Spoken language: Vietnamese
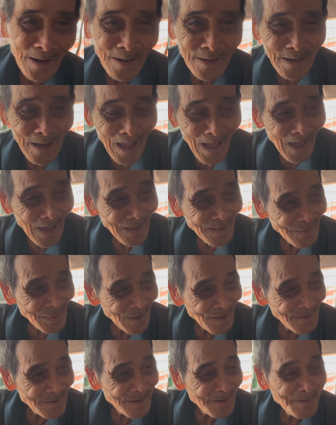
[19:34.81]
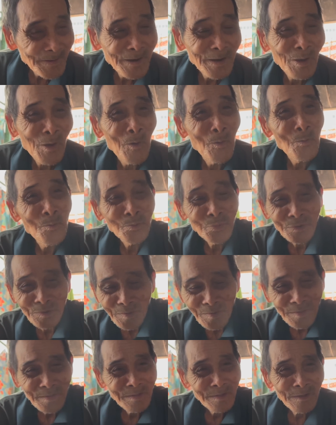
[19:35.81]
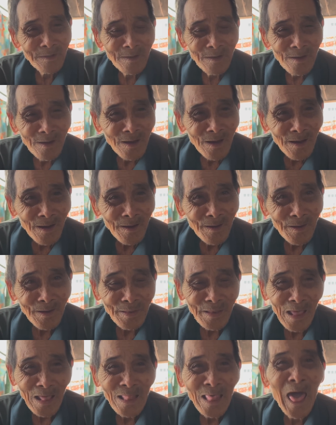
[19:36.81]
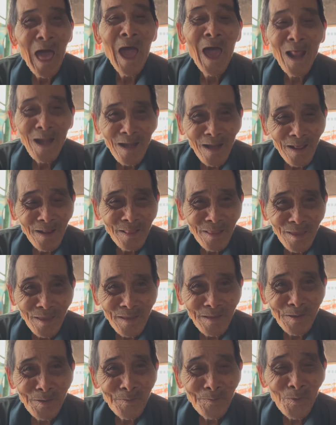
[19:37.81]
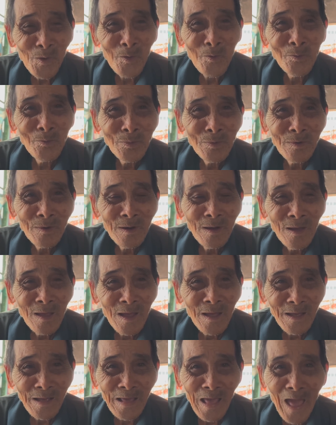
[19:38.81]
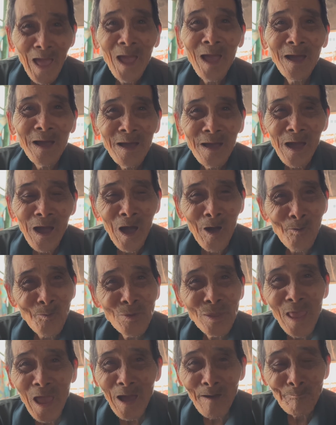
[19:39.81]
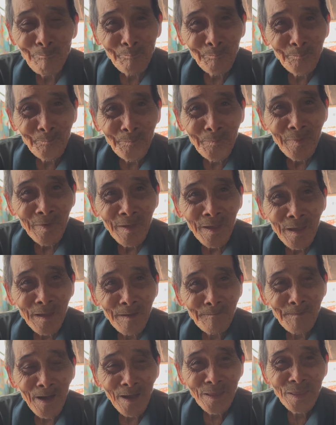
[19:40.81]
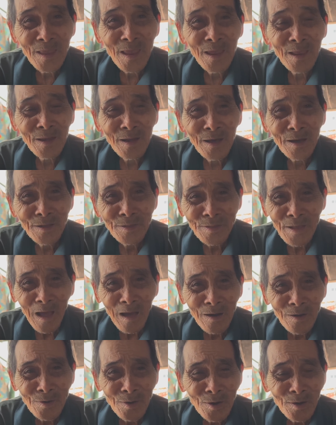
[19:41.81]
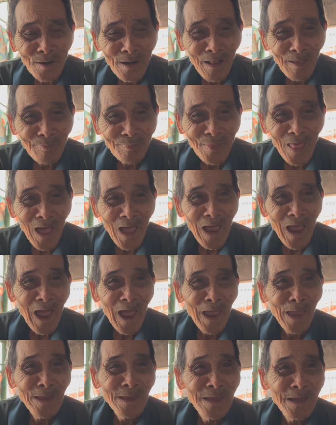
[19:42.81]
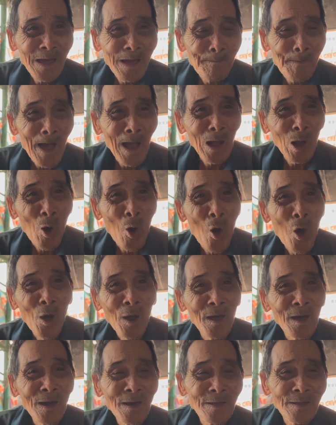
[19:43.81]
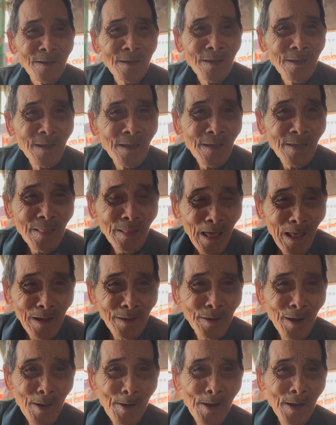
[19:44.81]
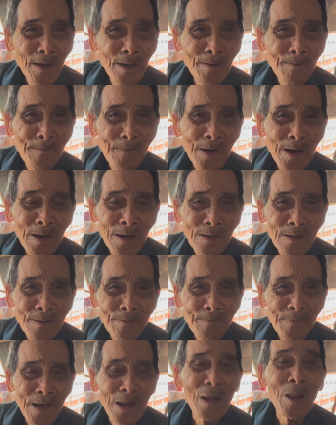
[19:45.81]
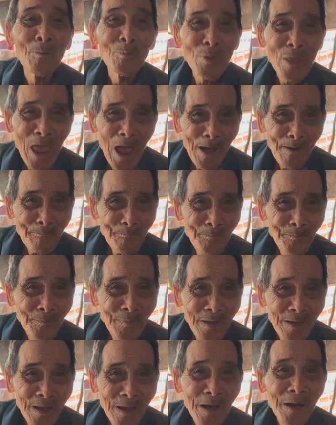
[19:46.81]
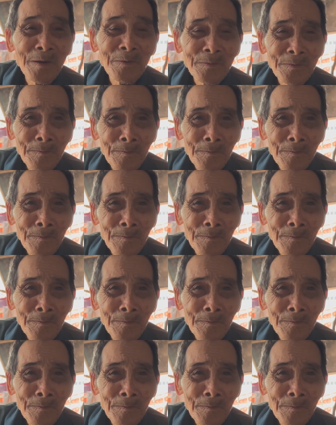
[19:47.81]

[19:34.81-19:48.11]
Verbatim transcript: ra thì cũng thả ra thì cũng ngặt không dám bởi vì đó sợ nó làm tai hại à, bà con đó thành ra mình không dám nghe không